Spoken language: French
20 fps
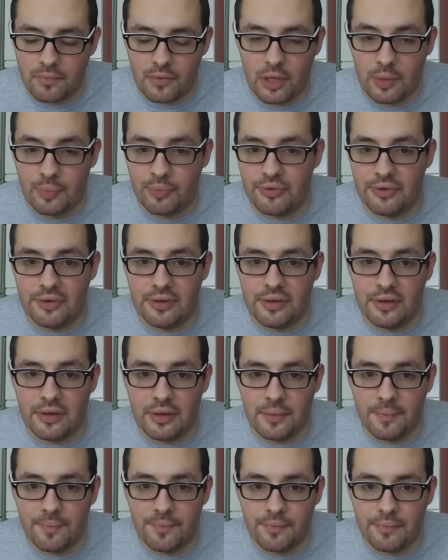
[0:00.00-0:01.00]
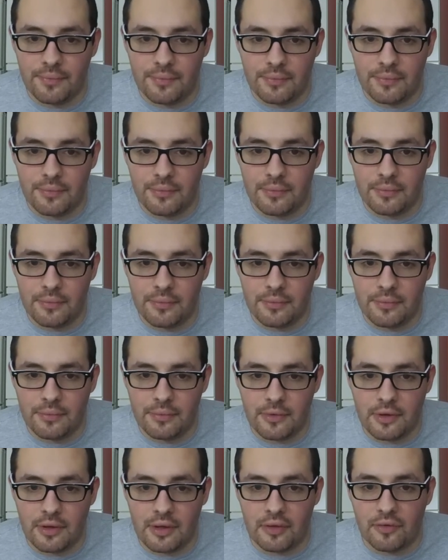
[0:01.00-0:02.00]
Et puis,
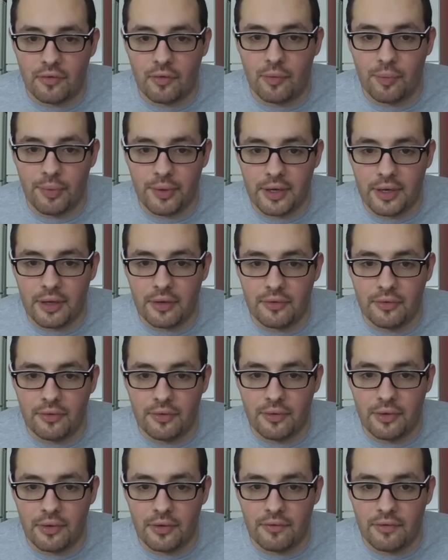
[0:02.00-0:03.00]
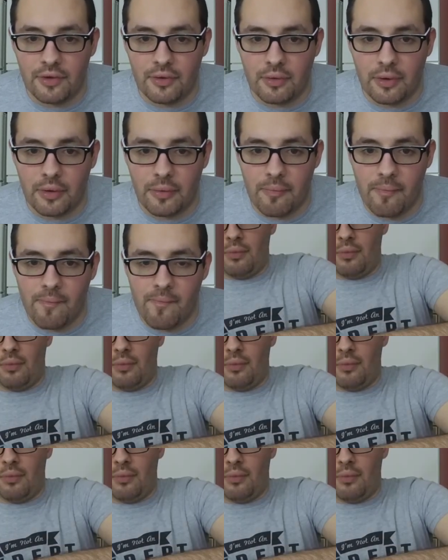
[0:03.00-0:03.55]
il a trop pas l'air de donner envie, quoi.